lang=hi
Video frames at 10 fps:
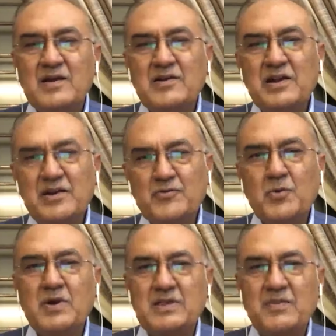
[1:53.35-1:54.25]
डेढ़ सौ
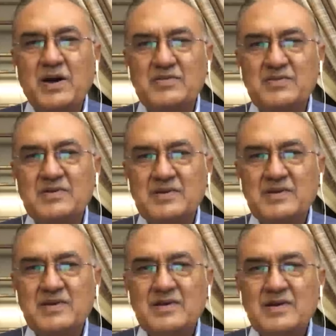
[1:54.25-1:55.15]
मुकदमात
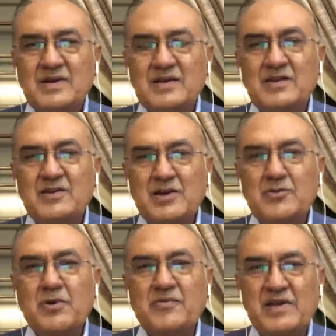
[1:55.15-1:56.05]
या डेढ़
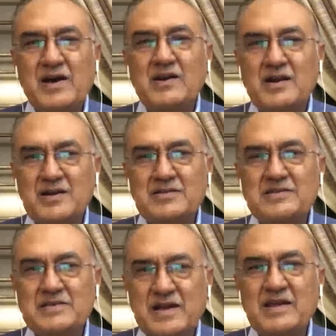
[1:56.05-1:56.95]
सौ एफ आई आर काट दी
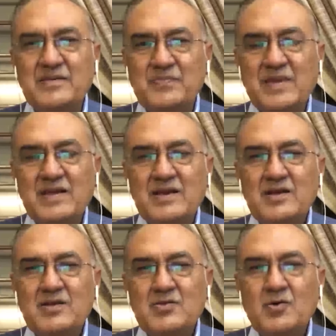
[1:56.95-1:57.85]
जाए
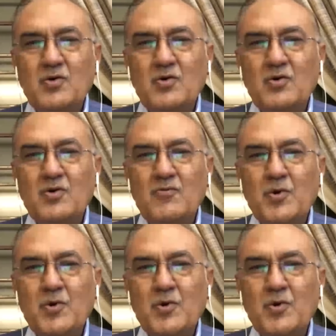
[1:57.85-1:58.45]
तो वो